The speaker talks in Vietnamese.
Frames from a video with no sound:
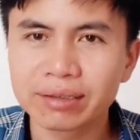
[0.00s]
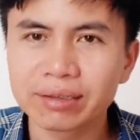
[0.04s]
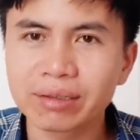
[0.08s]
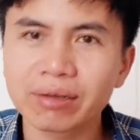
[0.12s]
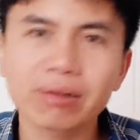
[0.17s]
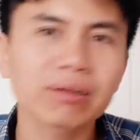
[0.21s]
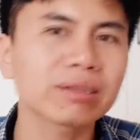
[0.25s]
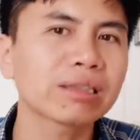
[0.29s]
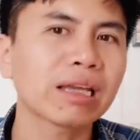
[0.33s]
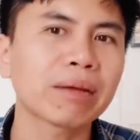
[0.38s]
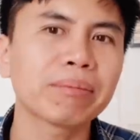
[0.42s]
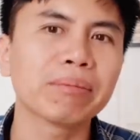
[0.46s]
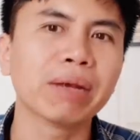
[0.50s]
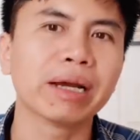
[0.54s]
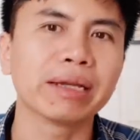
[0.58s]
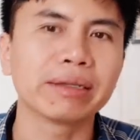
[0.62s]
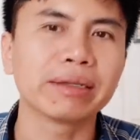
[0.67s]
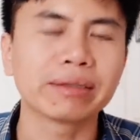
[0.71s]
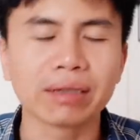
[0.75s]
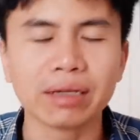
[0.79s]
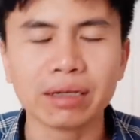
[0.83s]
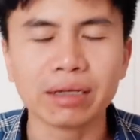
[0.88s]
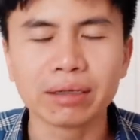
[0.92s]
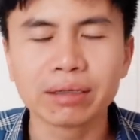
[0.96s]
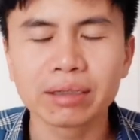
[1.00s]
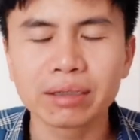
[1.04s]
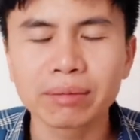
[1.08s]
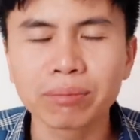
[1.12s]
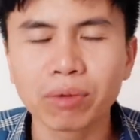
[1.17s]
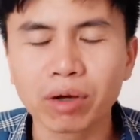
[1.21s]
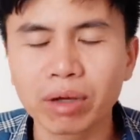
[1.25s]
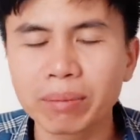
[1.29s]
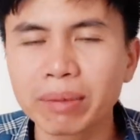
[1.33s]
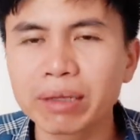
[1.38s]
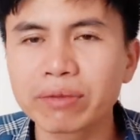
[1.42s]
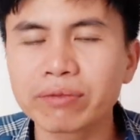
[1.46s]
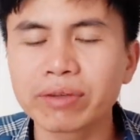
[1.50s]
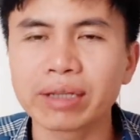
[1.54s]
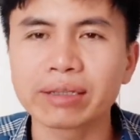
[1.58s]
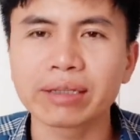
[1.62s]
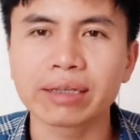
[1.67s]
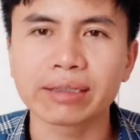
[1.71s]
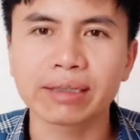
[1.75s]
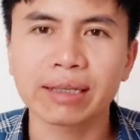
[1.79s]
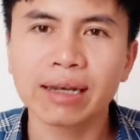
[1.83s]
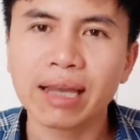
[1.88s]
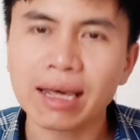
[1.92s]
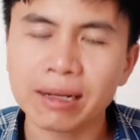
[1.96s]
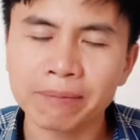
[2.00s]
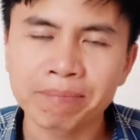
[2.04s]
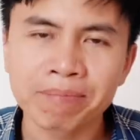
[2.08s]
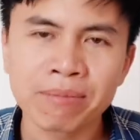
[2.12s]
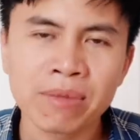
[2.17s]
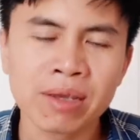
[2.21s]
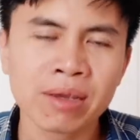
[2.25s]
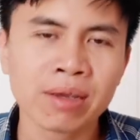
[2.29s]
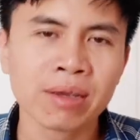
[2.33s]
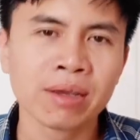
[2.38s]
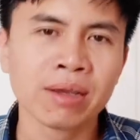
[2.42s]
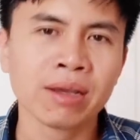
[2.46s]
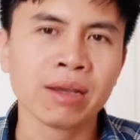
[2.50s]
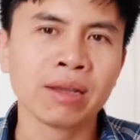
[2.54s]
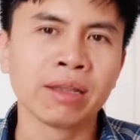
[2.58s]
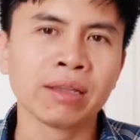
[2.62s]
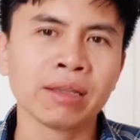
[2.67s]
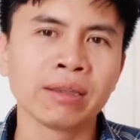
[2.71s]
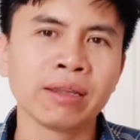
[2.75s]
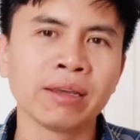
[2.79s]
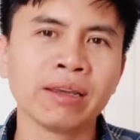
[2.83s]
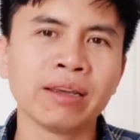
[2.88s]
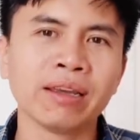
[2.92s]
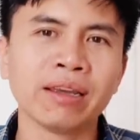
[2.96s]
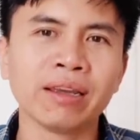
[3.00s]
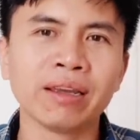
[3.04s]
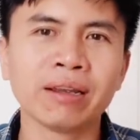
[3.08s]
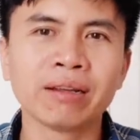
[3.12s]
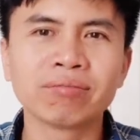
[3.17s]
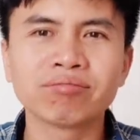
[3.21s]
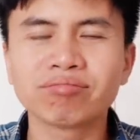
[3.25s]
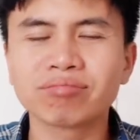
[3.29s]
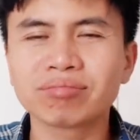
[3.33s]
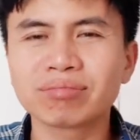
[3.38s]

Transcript: tôi có thăm bệnh ở một cái bệnh viện tại Thái Lan thì